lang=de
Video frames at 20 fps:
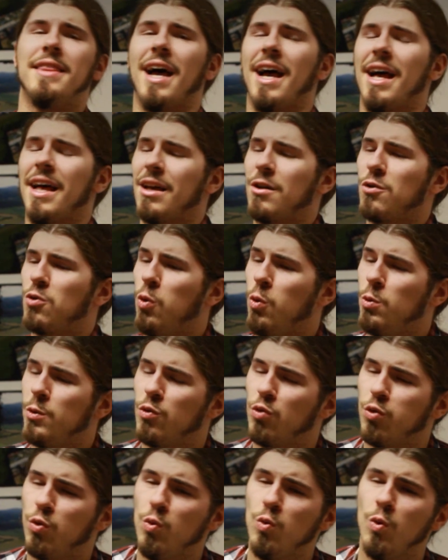nach
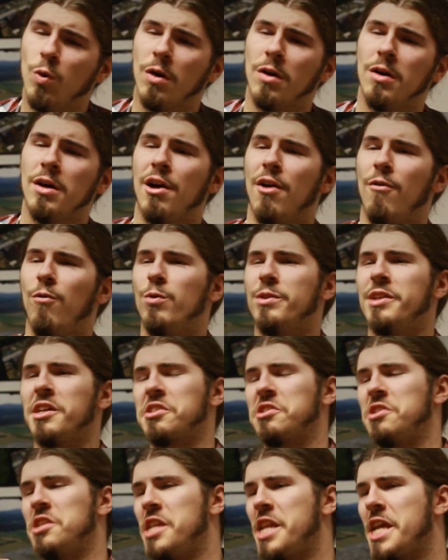Kultur, wo
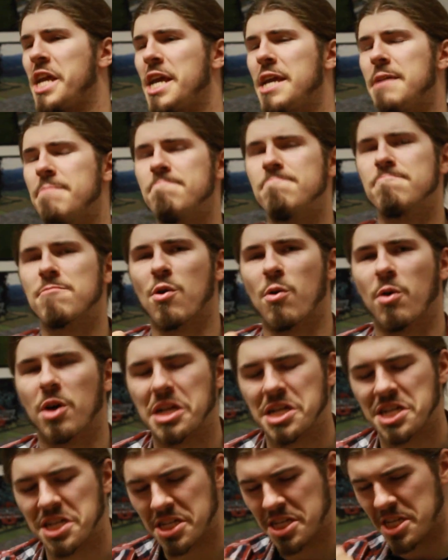das Leben
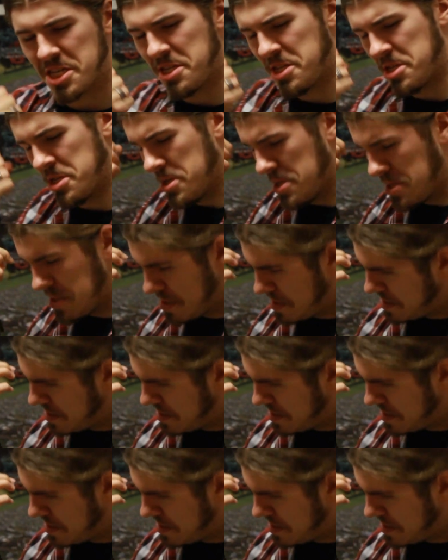noch richtig